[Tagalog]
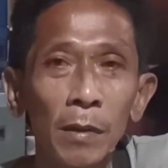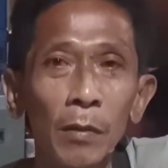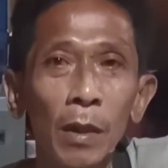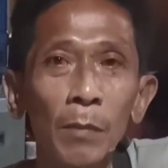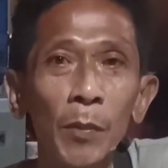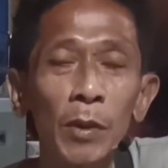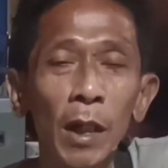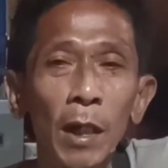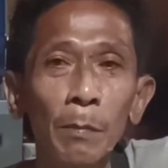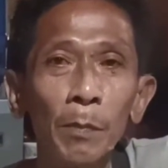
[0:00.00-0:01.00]
Bilang po.
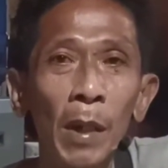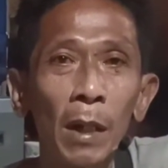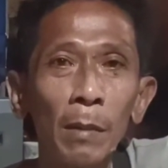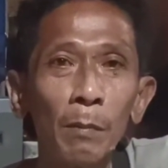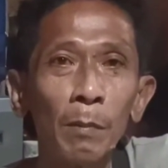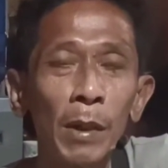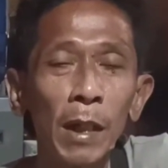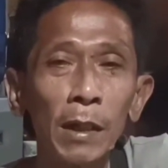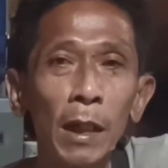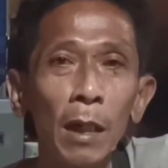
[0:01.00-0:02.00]
Saka para
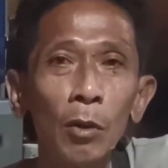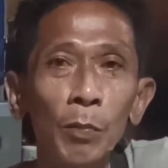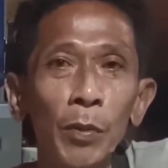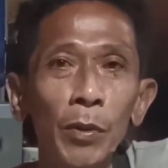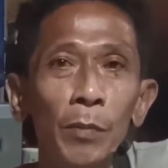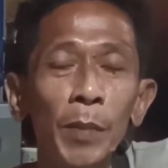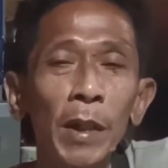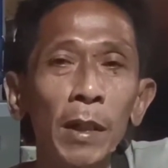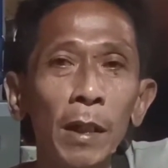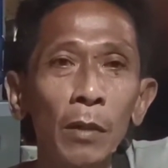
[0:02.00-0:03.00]
magdagdagan ko po yung
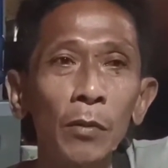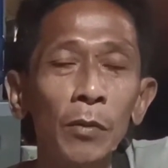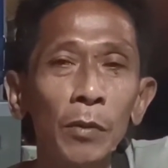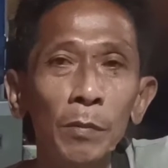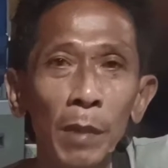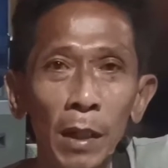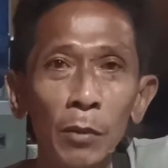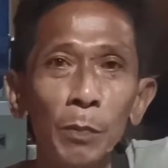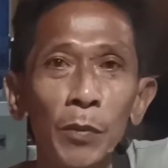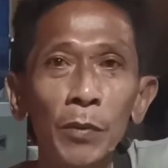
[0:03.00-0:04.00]
paninda ko,
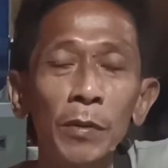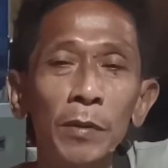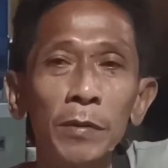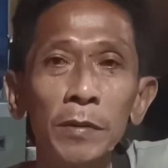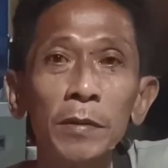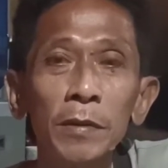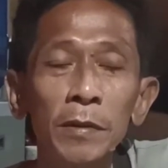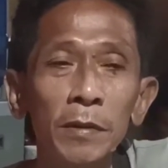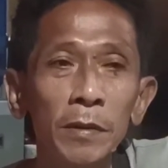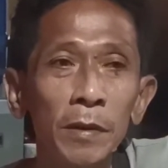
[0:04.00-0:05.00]
maano po.
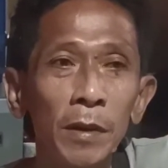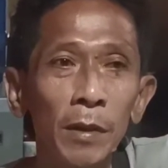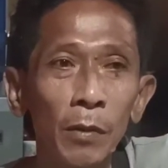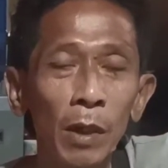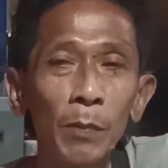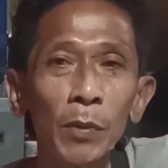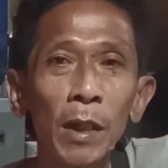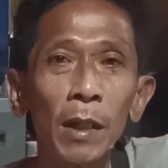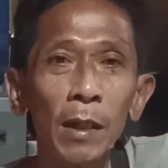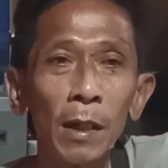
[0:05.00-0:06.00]
Yun lang po
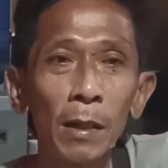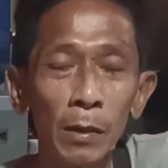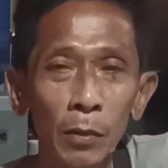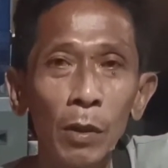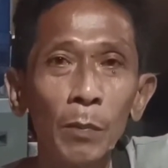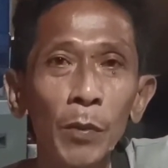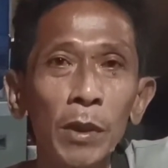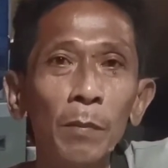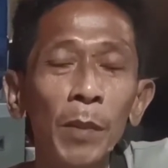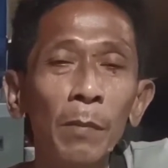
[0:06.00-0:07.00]
talaga. Yun lang po,
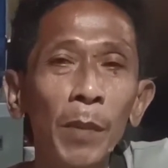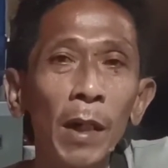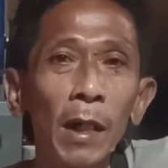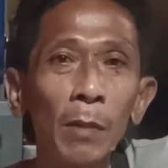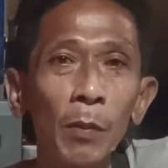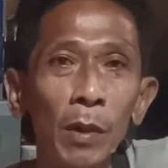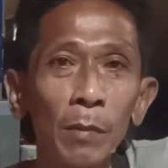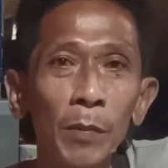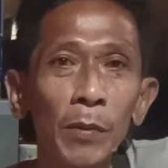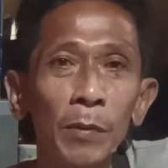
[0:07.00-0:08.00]
simple pangarap ko
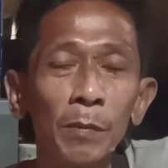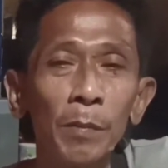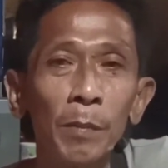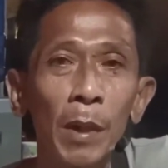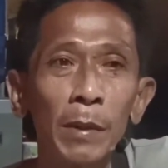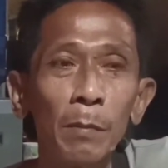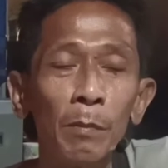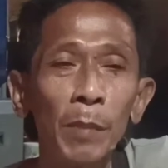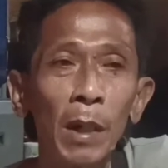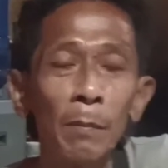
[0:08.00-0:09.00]
lang po. Kasi
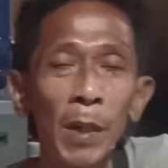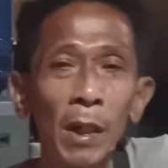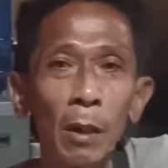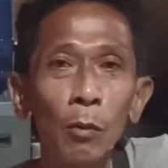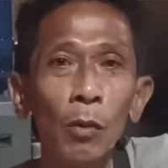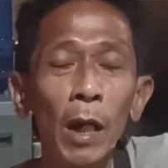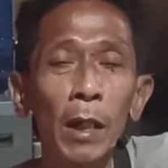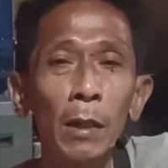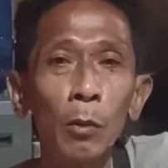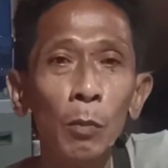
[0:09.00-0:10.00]
para, para kung
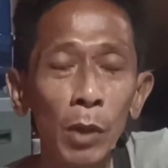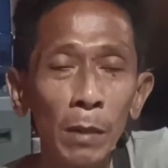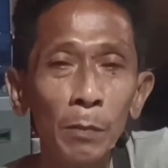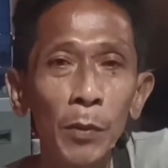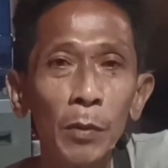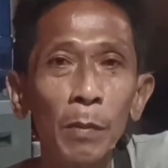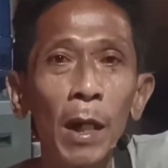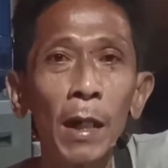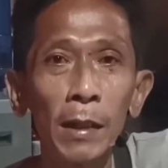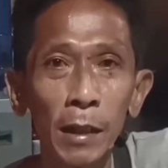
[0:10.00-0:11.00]
kahit tumulan po,
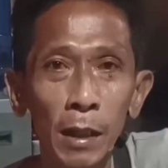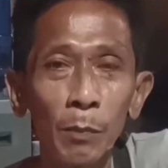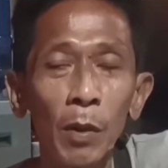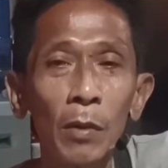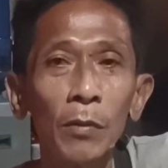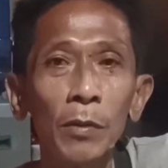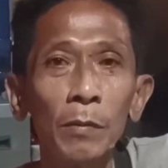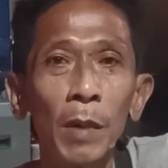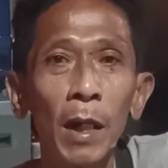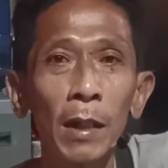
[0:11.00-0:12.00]
makakatinda po ako.
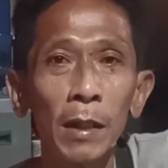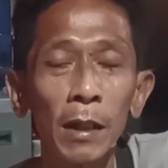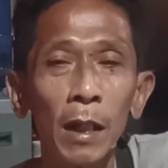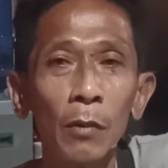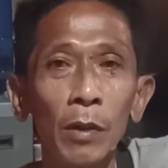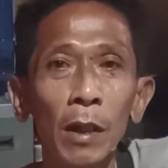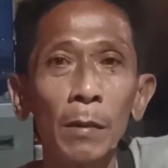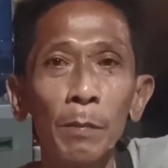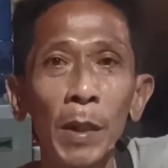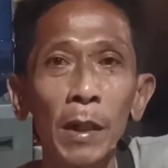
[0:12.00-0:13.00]
Makakatinda ko ah. ng
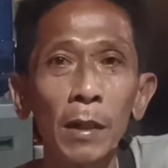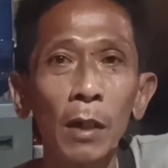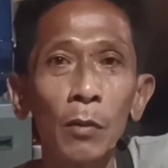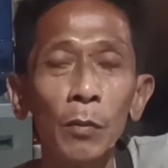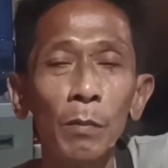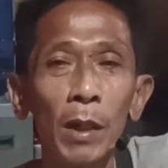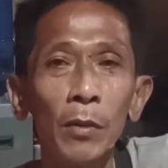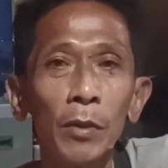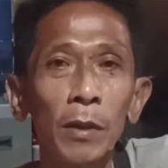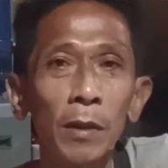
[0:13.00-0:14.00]
paninda ko,
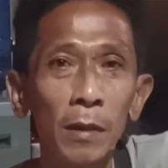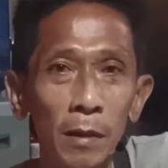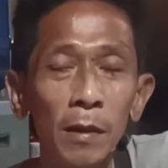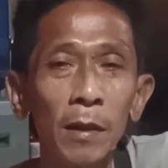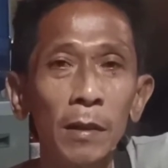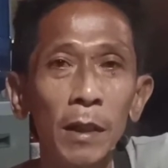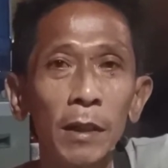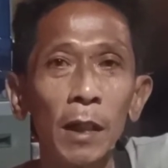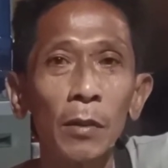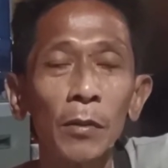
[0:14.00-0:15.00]
balut,
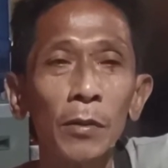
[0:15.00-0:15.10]
pizza